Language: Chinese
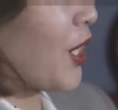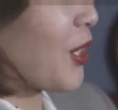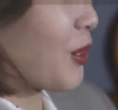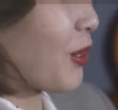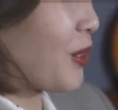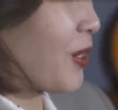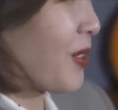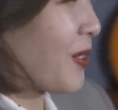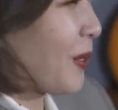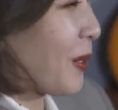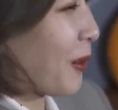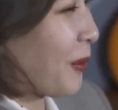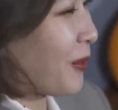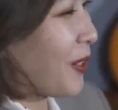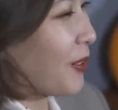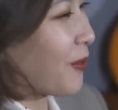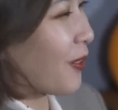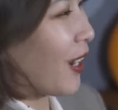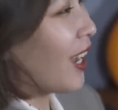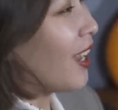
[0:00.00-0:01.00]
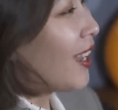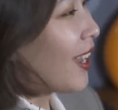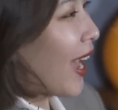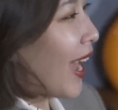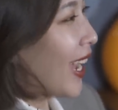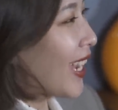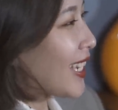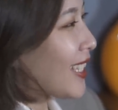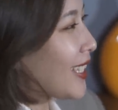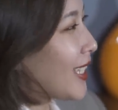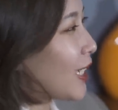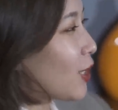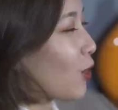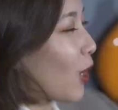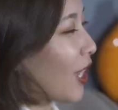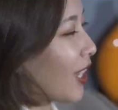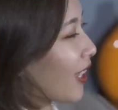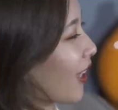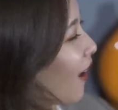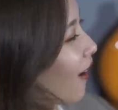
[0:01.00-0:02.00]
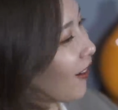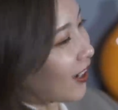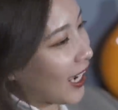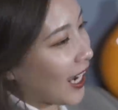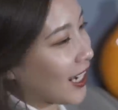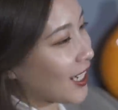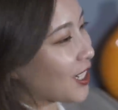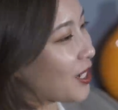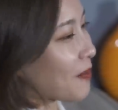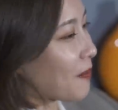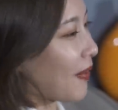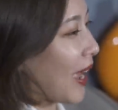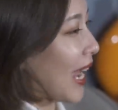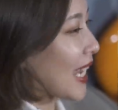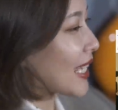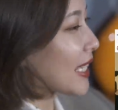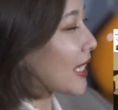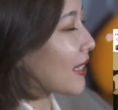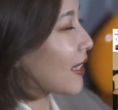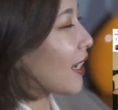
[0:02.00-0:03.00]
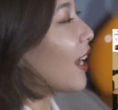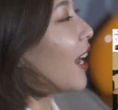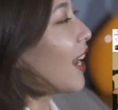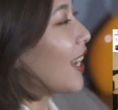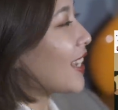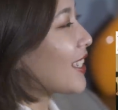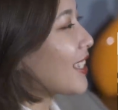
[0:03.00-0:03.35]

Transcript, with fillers: 很多同学问我，哎，西装很好看，什么牌子的？